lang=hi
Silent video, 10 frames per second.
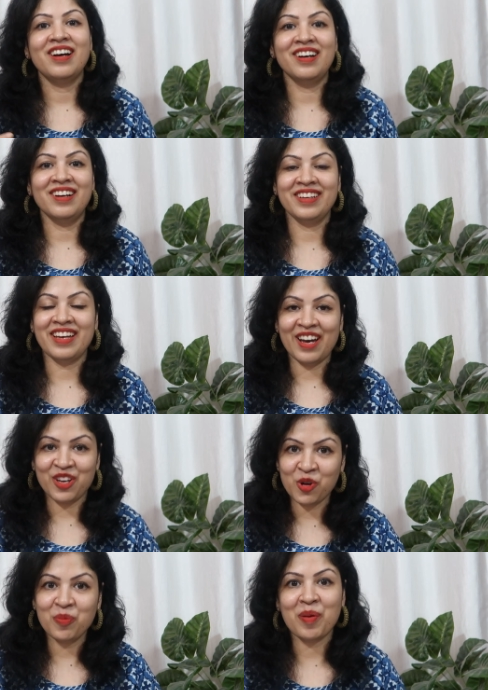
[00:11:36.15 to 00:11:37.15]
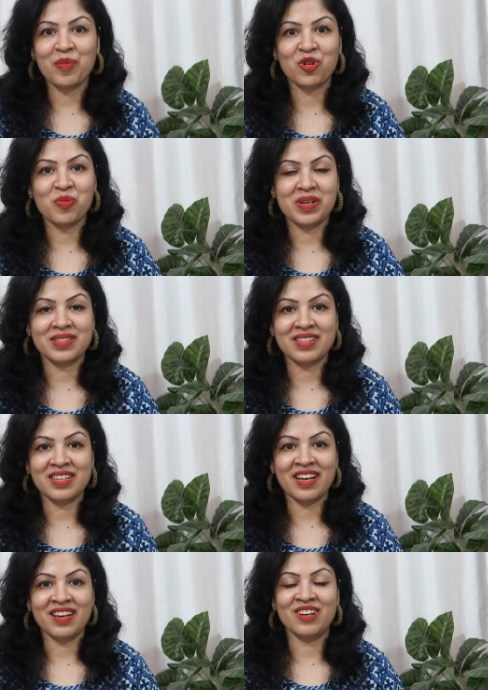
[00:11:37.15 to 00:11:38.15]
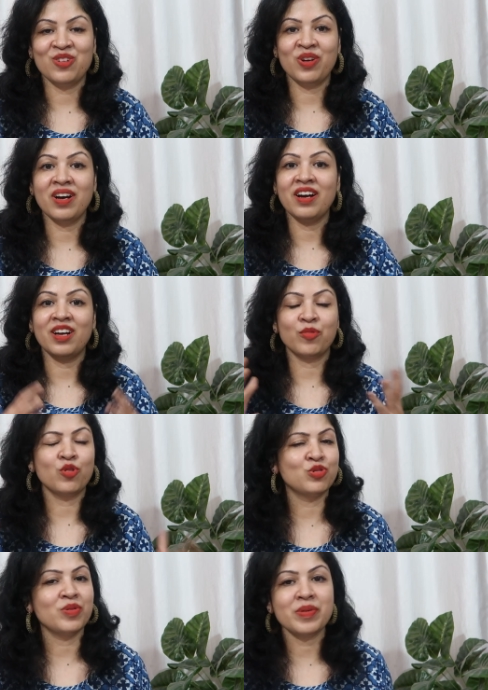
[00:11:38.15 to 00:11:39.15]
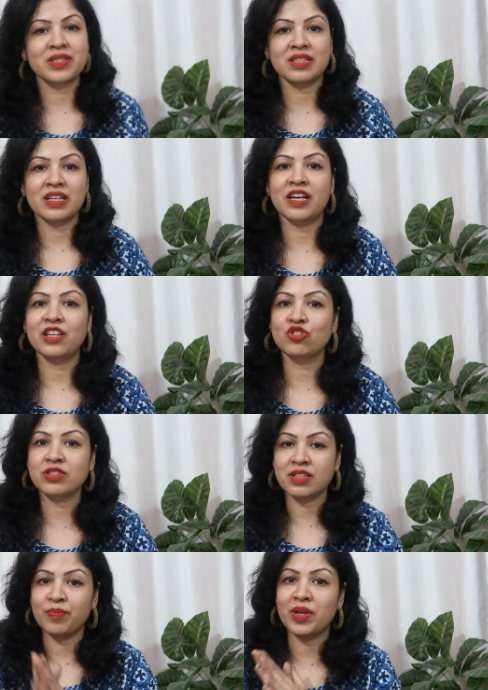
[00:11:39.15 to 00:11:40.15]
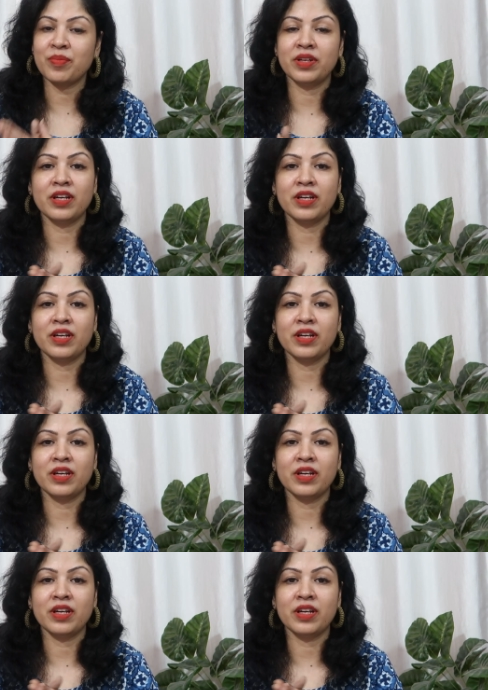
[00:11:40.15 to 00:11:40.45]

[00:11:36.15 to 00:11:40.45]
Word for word: आई होप आप लोग को पसंद आया होगा अगर आपको कुछ भी पसंद आया तो इस सबके